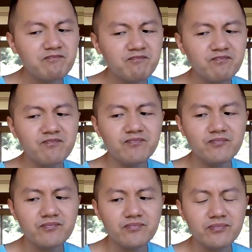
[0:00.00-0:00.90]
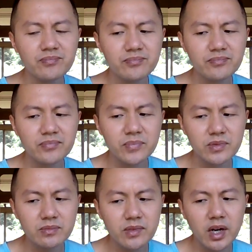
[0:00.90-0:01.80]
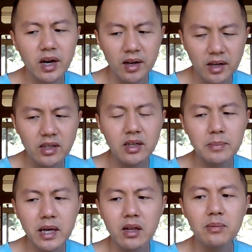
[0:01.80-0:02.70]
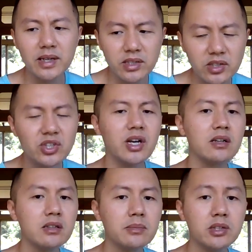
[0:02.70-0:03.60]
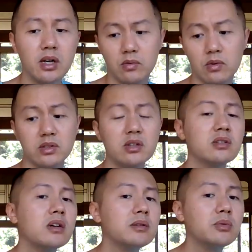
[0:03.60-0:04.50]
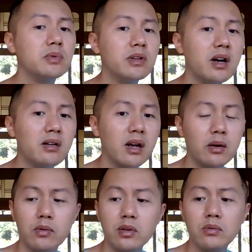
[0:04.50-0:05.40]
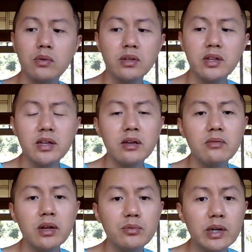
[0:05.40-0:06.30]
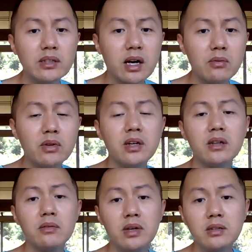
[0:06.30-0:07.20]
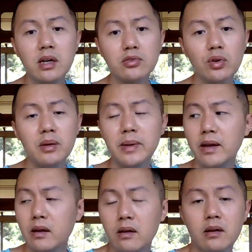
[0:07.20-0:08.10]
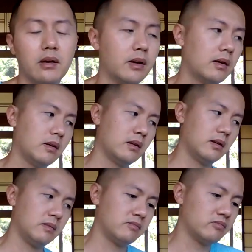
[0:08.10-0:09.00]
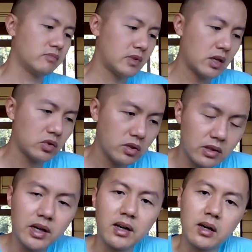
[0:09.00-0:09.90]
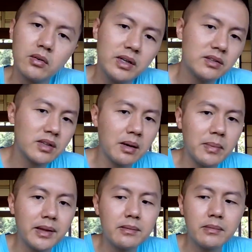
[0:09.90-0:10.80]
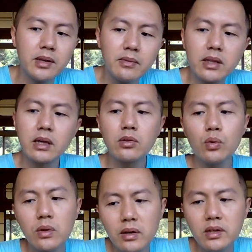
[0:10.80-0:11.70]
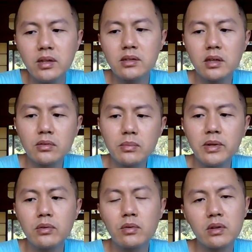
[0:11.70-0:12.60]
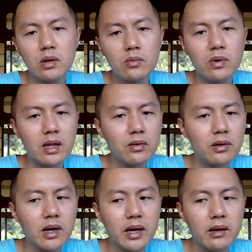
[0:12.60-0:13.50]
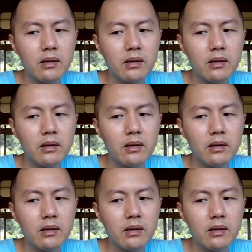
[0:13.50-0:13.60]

嗯，可能一般老百姓想这么想，我这车就不要了，我就我就天天违违章，我天天违章催咩？到时候可能会上门，因为他多到一定程度，比如多到五万多块，